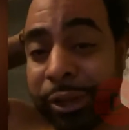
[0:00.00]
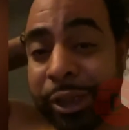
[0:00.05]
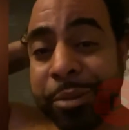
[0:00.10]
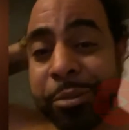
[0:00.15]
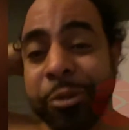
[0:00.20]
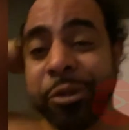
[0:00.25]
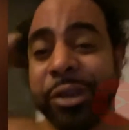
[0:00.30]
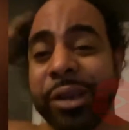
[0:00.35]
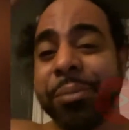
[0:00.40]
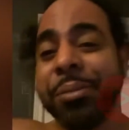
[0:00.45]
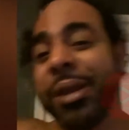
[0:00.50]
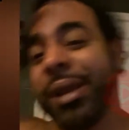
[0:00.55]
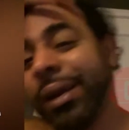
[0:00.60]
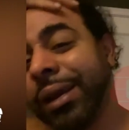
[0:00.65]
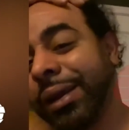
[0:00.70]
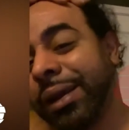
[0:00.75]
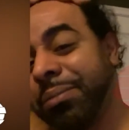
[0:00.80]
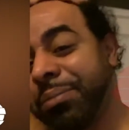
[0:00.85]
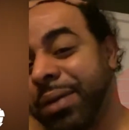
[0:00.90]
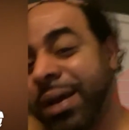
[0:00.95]
de mucha
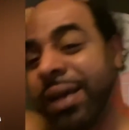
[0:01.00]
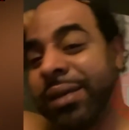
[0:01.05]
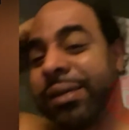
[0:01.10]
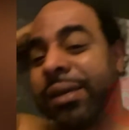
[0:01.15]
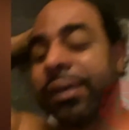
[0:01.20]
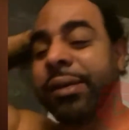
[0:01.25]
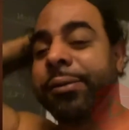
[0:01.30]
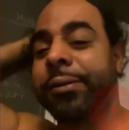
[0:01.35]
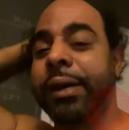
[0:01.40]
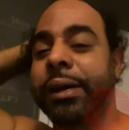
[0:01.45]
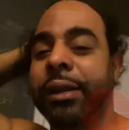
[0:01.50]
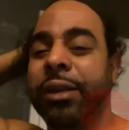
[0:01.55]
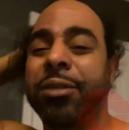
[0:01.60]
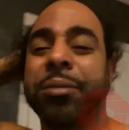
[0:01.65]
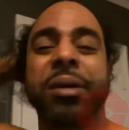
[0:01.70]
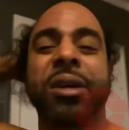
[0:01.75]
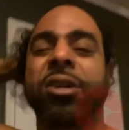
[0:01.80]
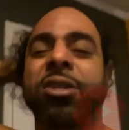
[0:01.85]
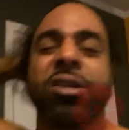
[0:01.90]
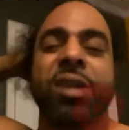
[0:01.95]
mierda que pasan, vaina,
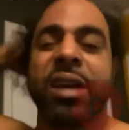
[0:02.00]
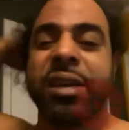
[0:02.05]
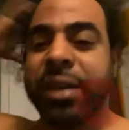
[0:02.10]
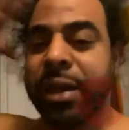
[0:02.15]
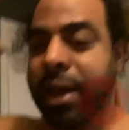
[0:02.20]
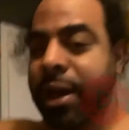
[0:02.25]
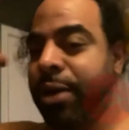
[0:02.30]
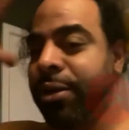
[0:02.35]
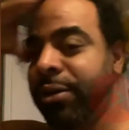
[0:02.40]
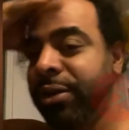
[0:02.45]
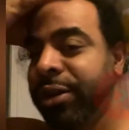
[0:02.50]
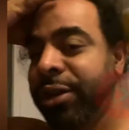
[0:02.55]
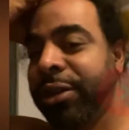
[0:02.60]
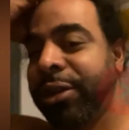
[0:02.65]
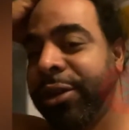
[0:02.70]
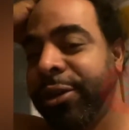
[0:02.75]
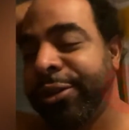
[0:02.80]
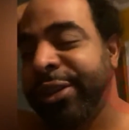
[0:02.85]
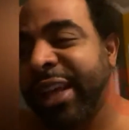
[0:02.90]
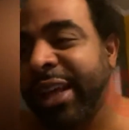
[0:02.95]
yo me quedo callado y yo digo,